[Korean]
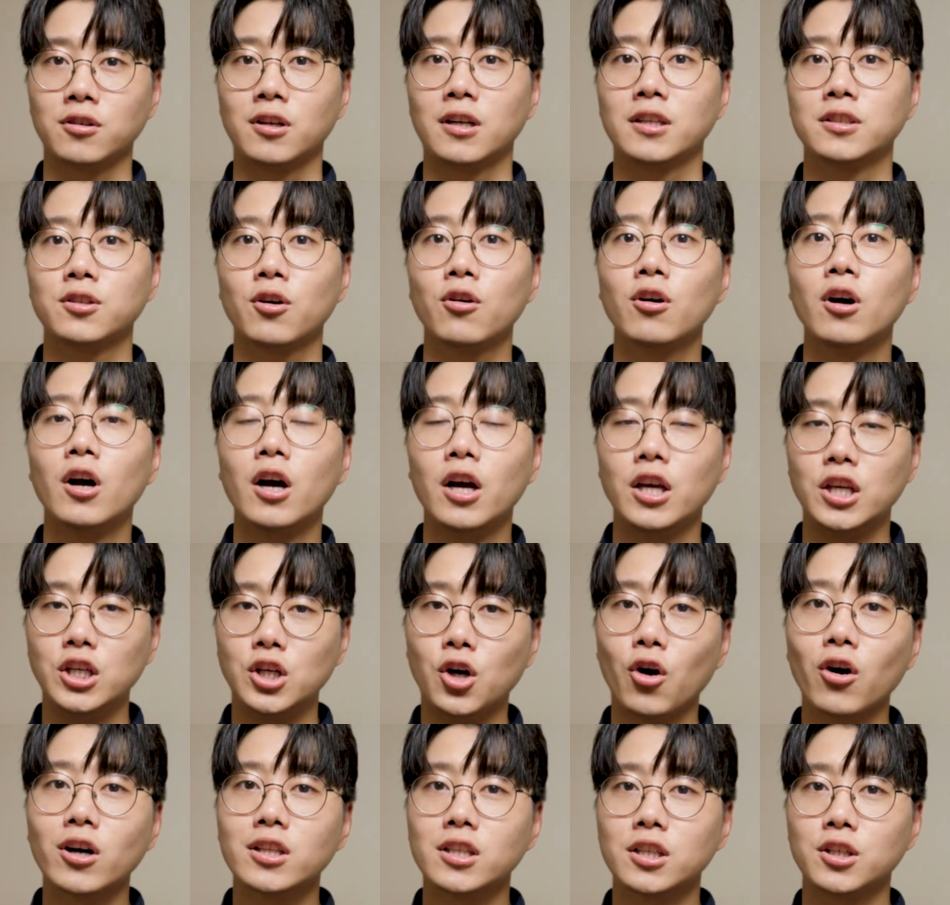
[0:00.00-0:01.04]
그래서
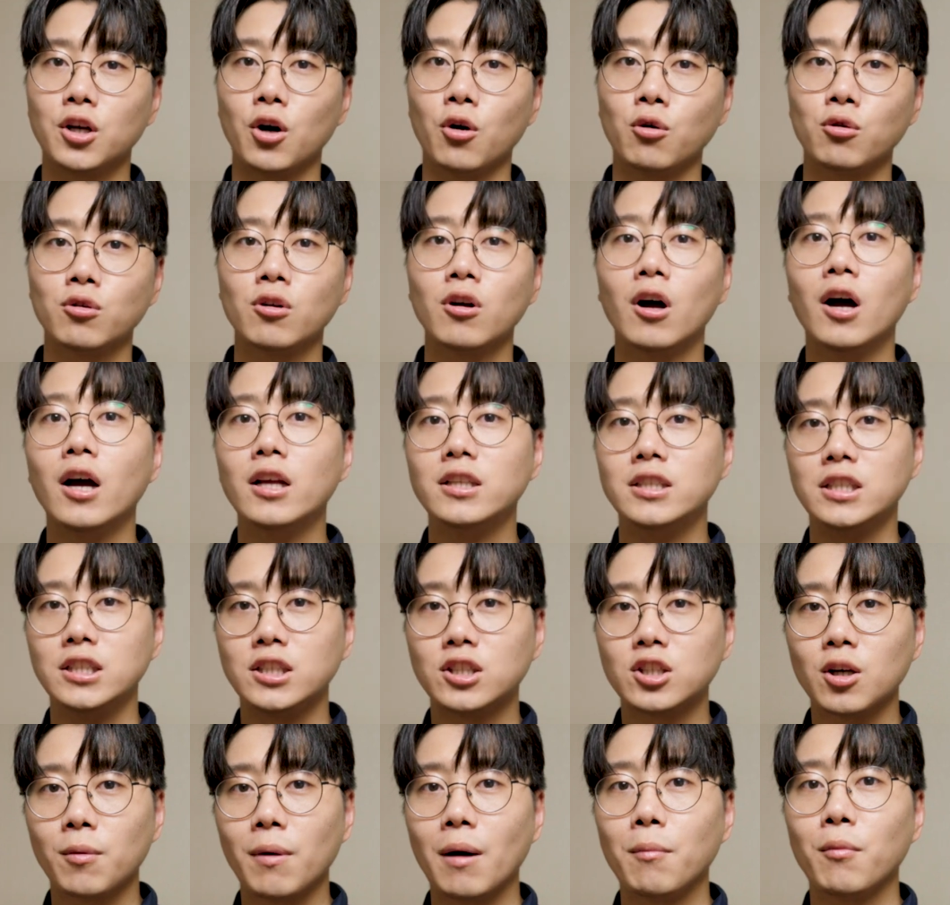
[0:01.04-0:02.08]
이거 같은 경우는
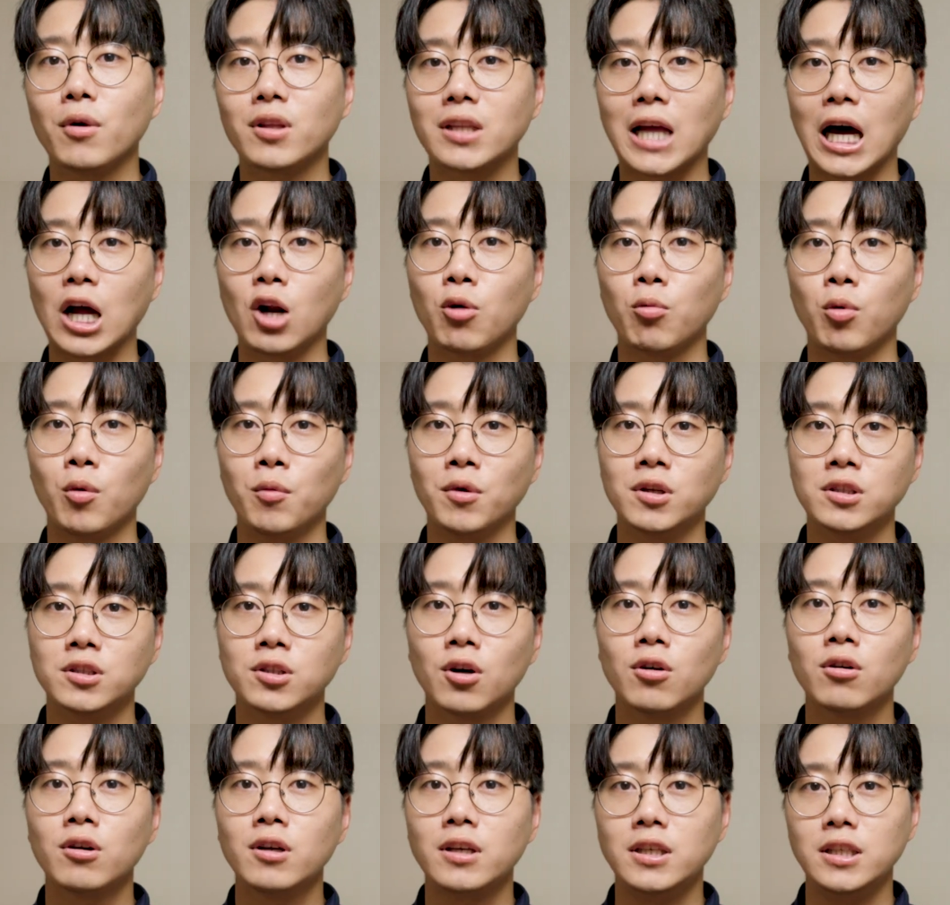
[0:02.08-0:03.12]
직접 한번
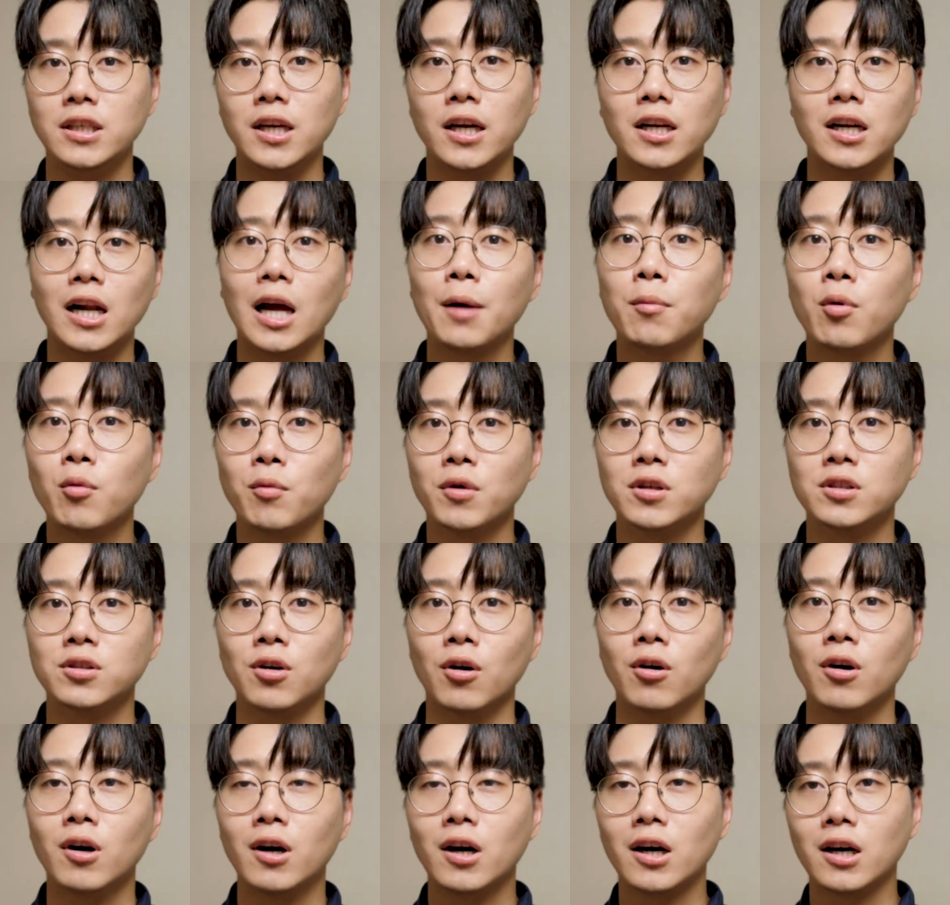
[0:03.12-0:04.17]
다뤄보면서 이해를
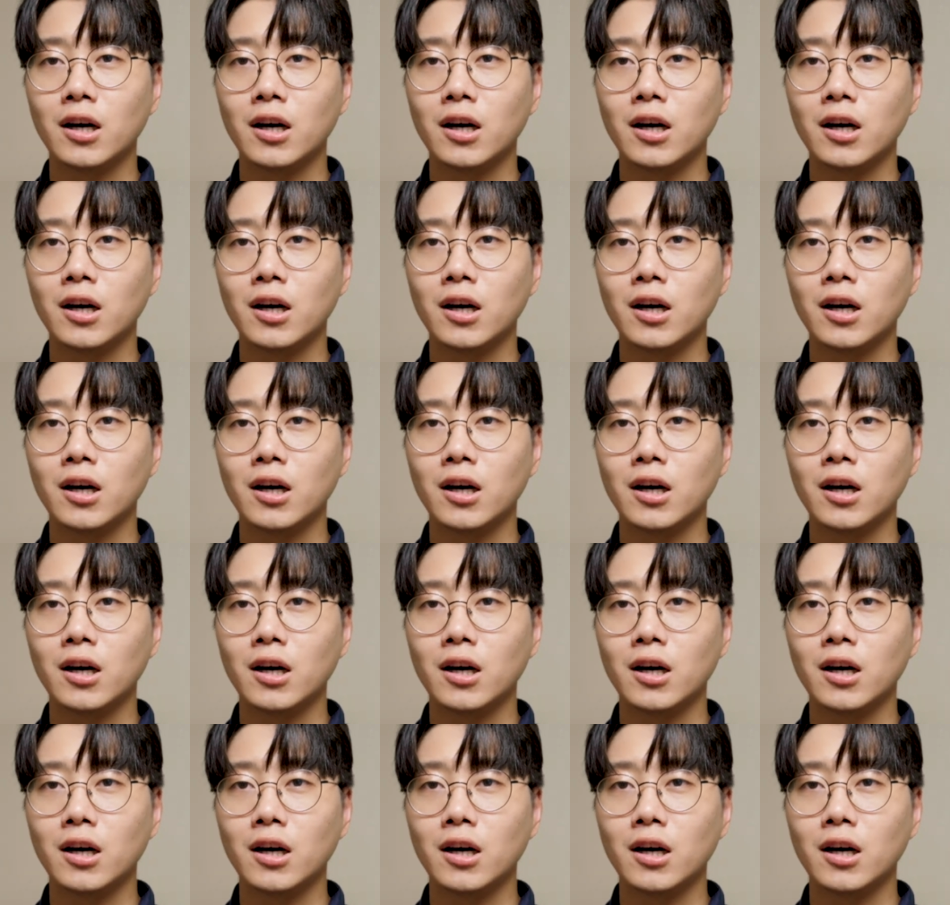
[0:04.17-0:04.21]
해보면서,